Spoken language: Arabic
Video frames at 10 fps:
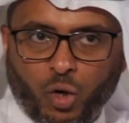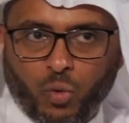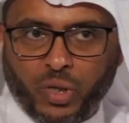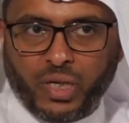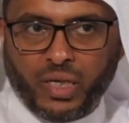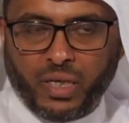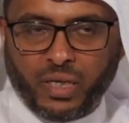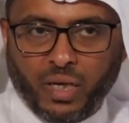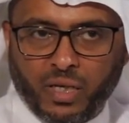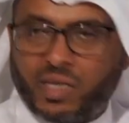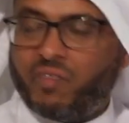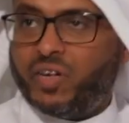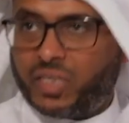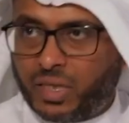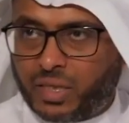واللي
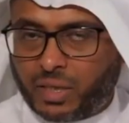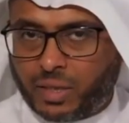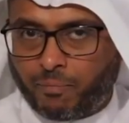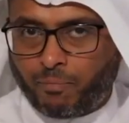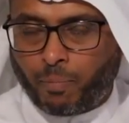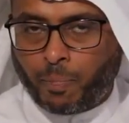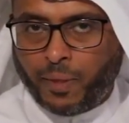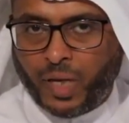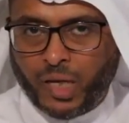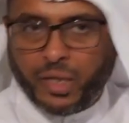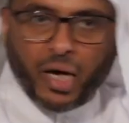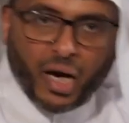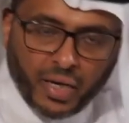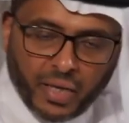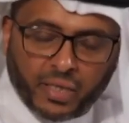التفتت
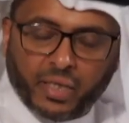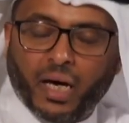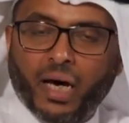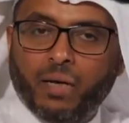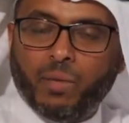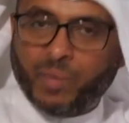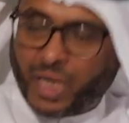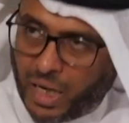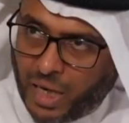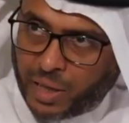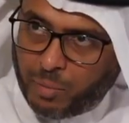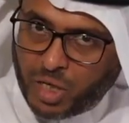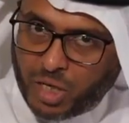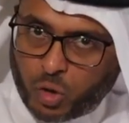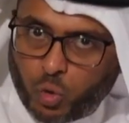عنايه المملكه
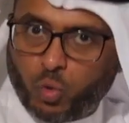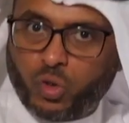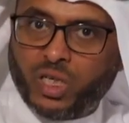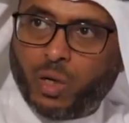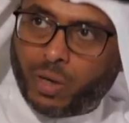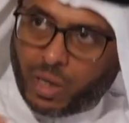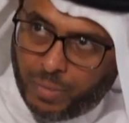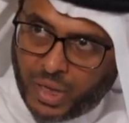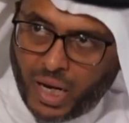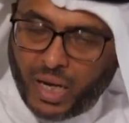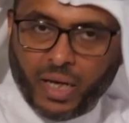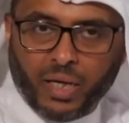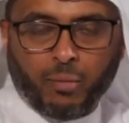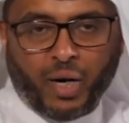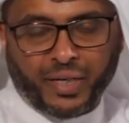العربيه السعوديه وقبلها
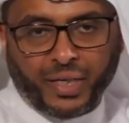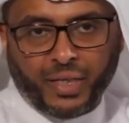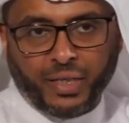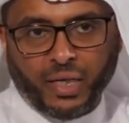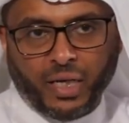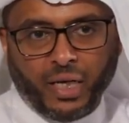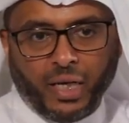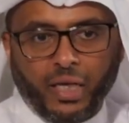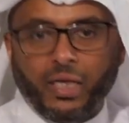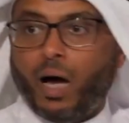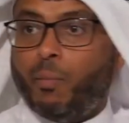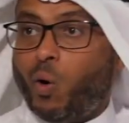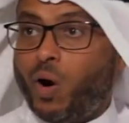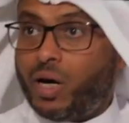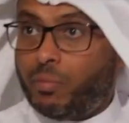البحرين الى
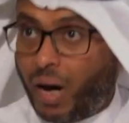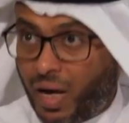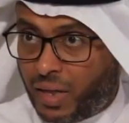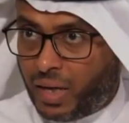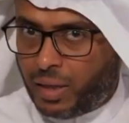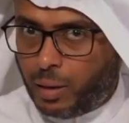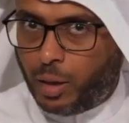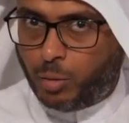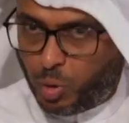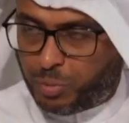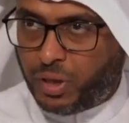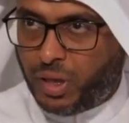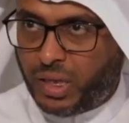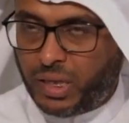مواهب هذا المبدع